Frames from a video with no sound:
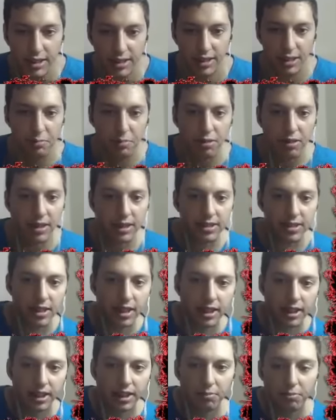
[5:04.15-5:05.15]
Me van a cerrar el
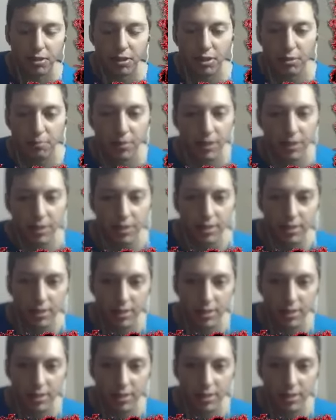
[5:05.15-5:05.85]
canal por culpa de eso.